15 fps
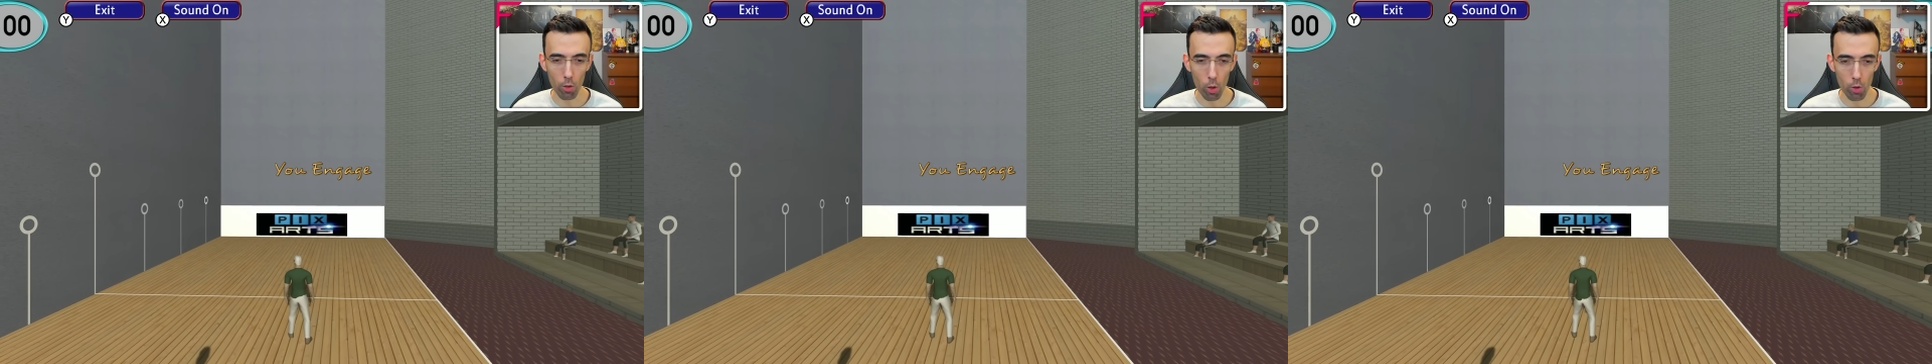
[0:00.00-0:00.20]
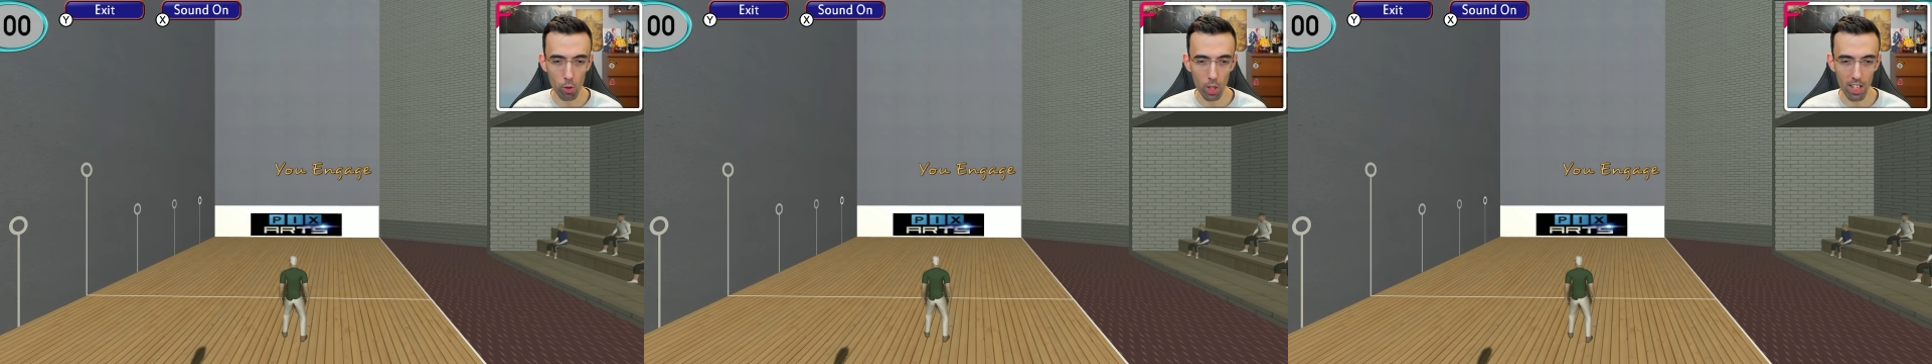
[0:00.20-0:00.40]

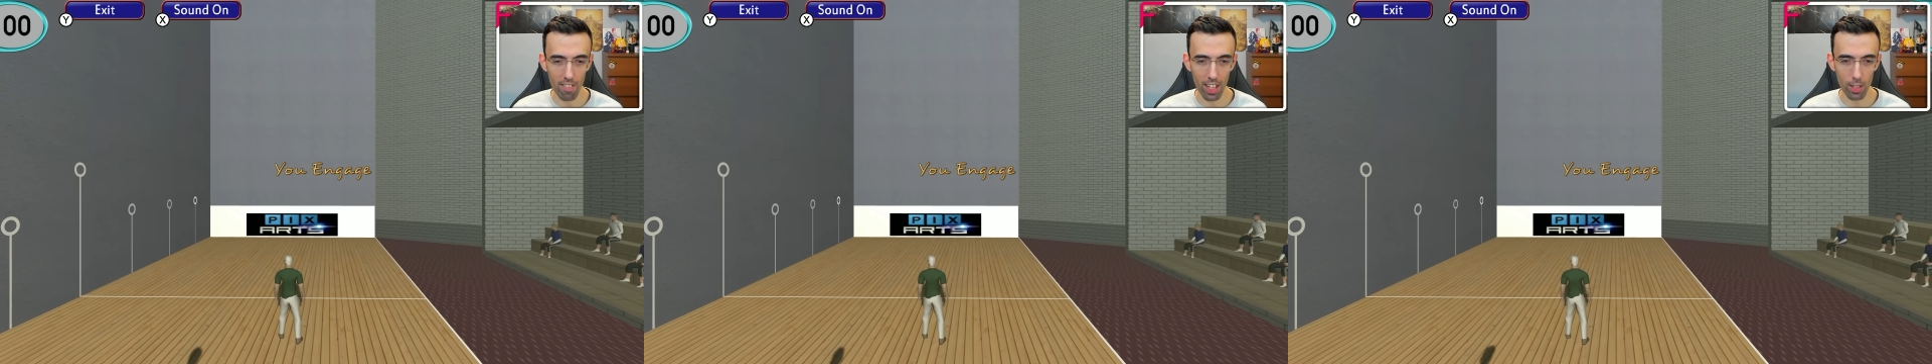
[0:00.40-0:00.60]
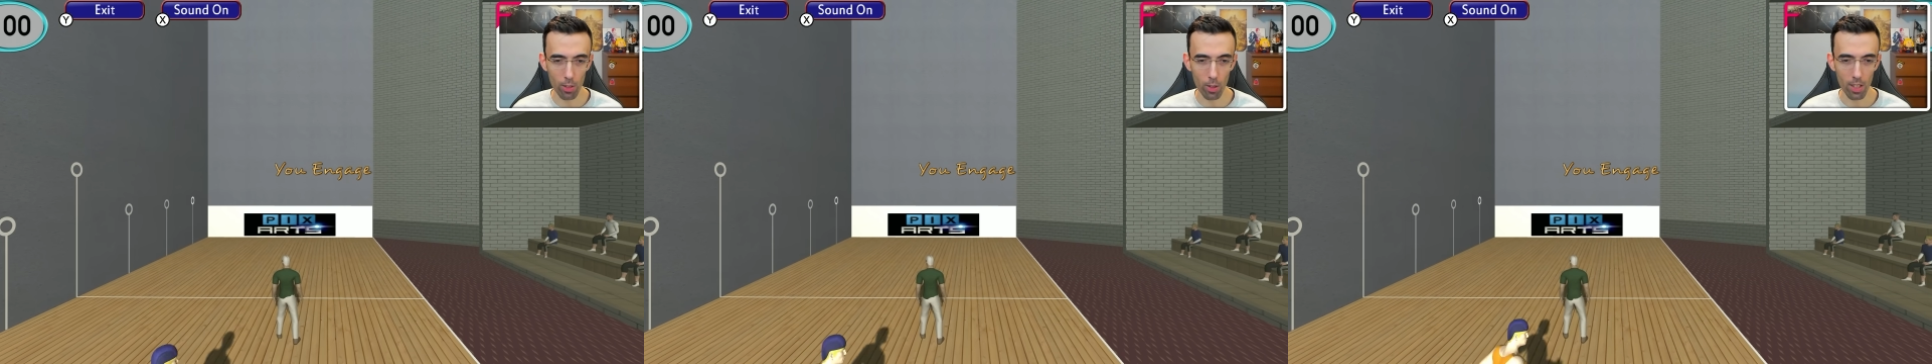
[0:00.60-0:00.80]

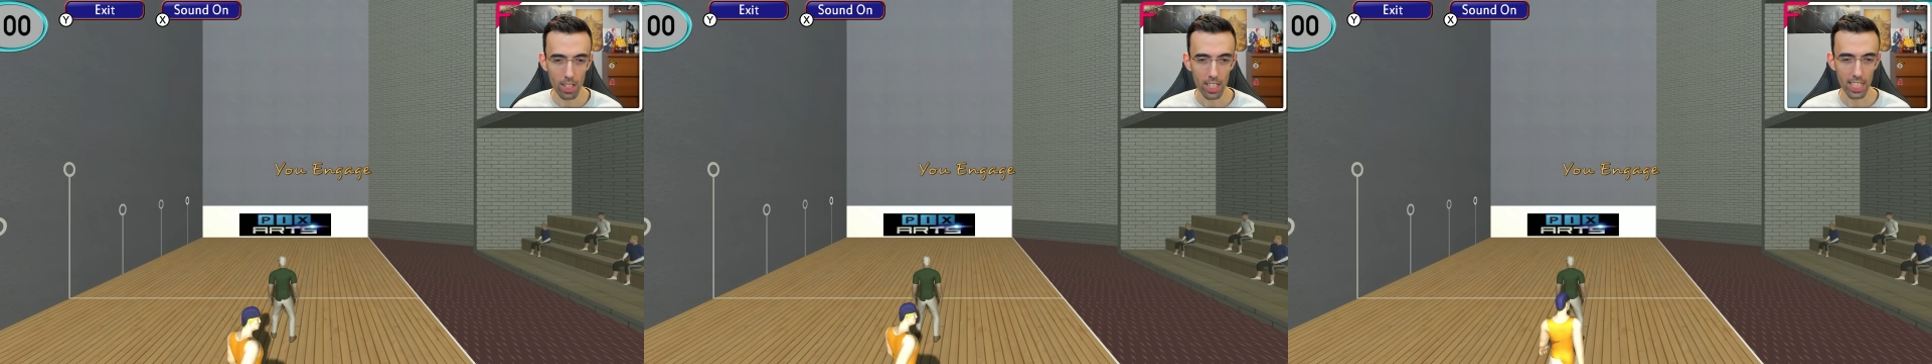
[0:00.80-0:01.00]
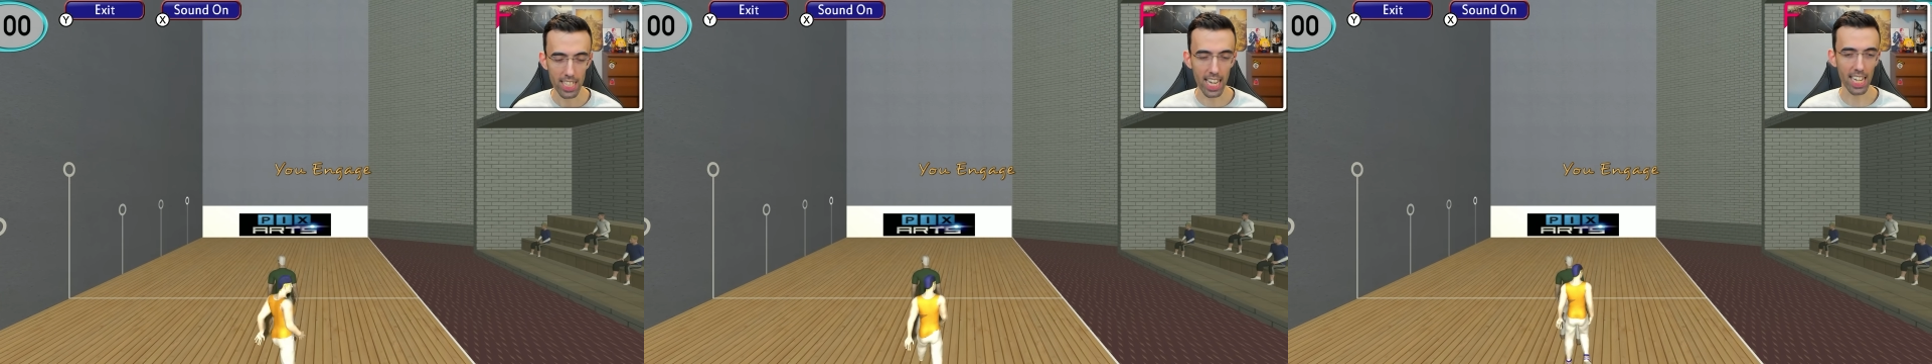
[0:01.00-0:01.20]
sollevato?
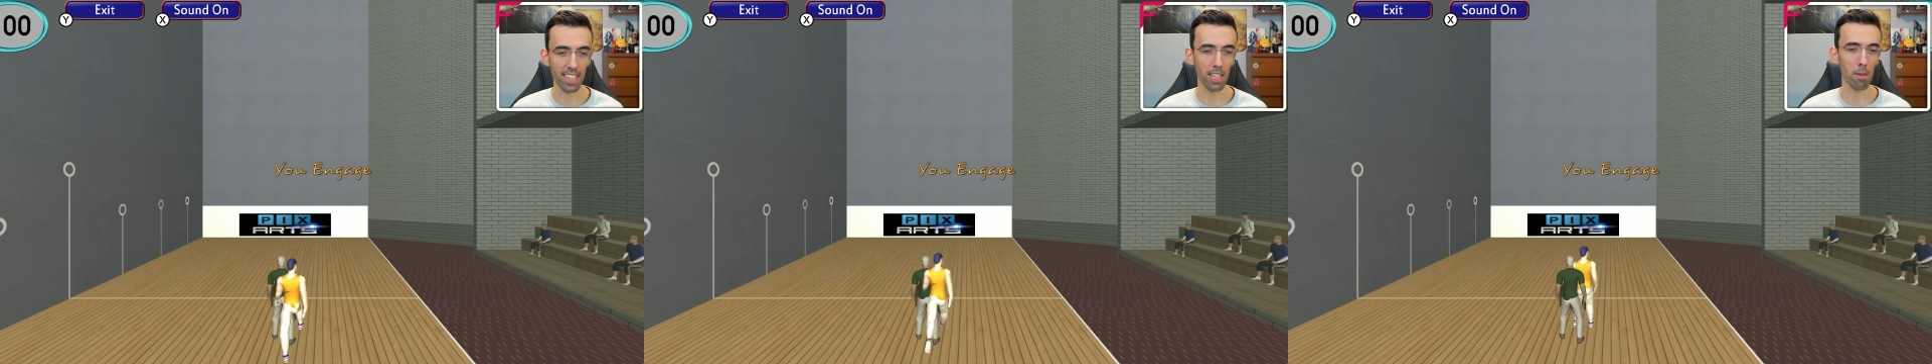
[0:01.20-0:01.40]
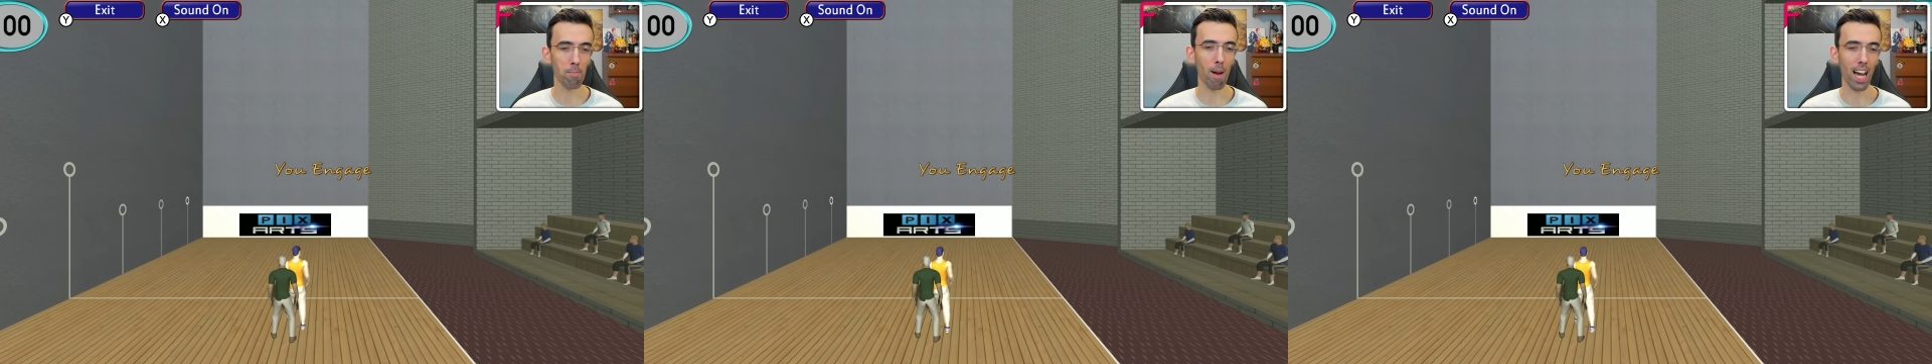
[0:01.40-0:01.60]

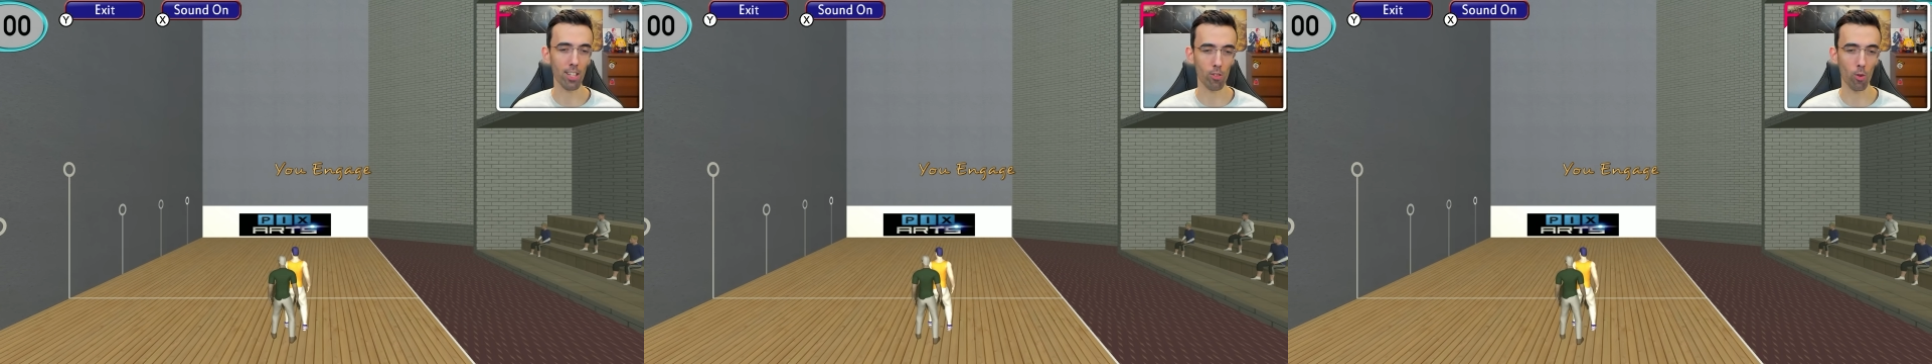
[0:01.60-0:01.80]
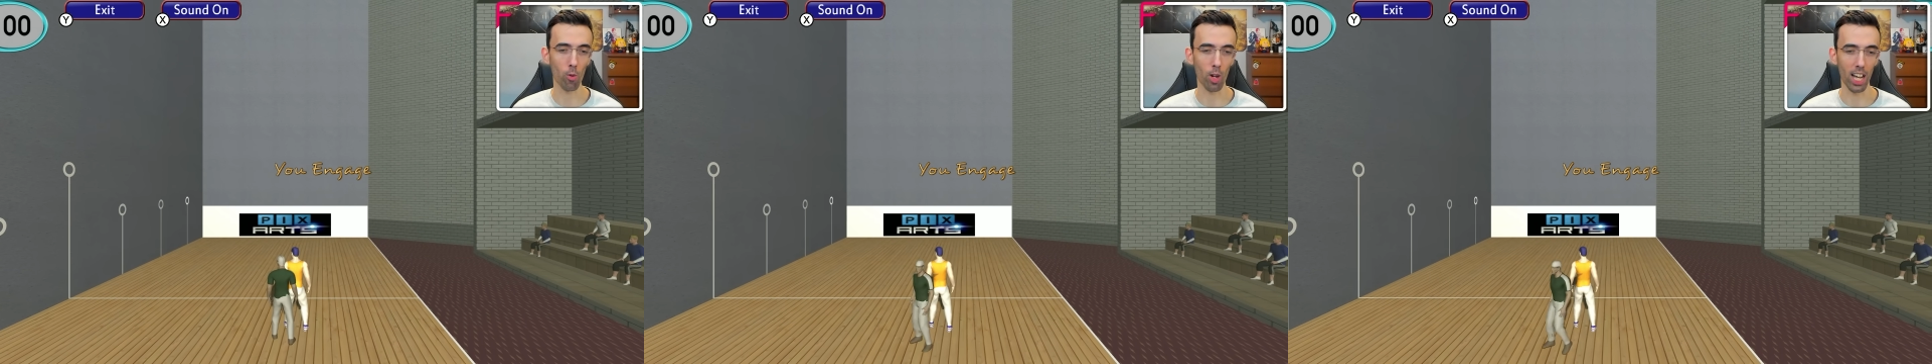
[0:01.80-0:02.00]
Niente,
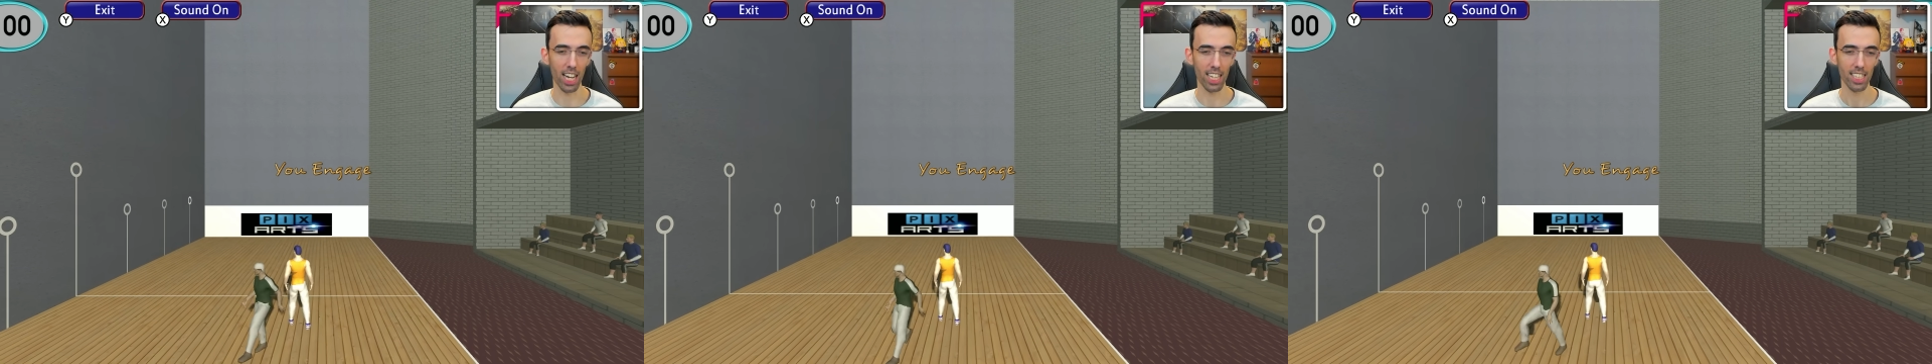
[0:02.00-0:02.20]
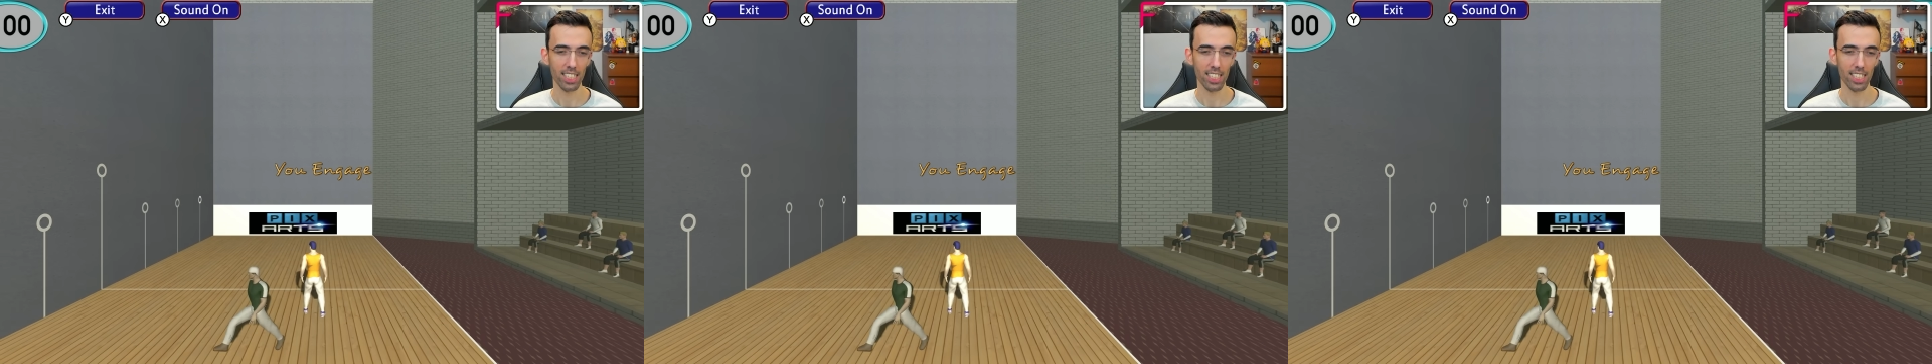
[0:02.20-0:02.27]
bascula.